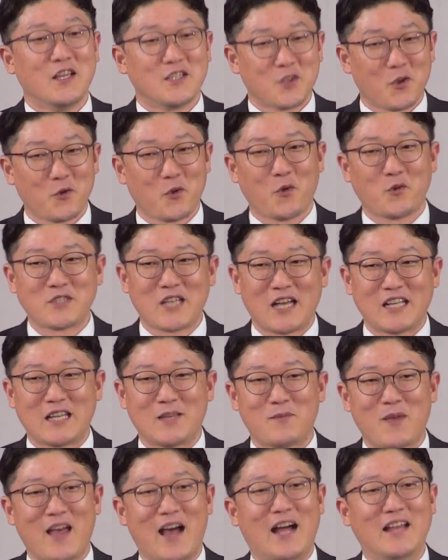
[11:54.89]

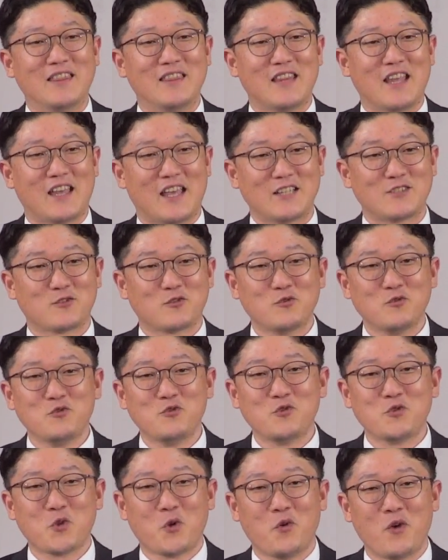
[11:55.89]
선교사님의 안내에
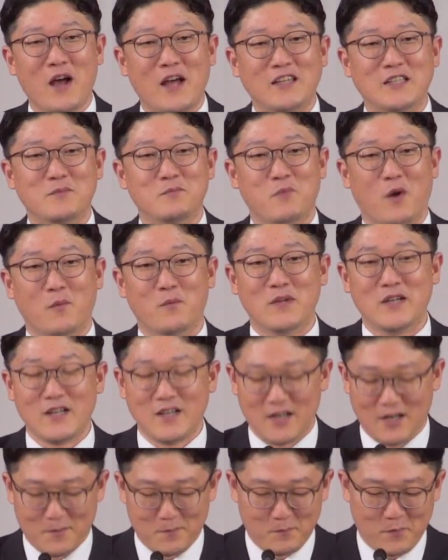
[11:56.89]
순종하는
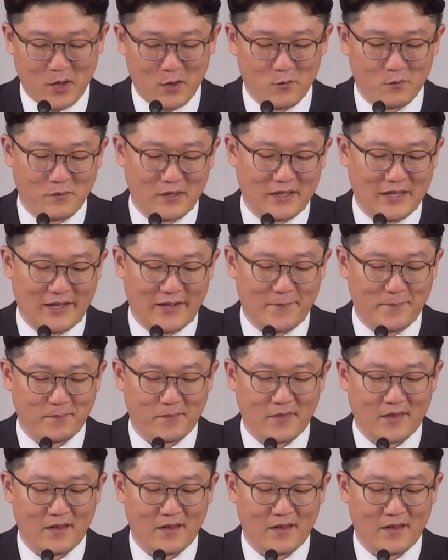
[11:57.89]
법을 배웁니다.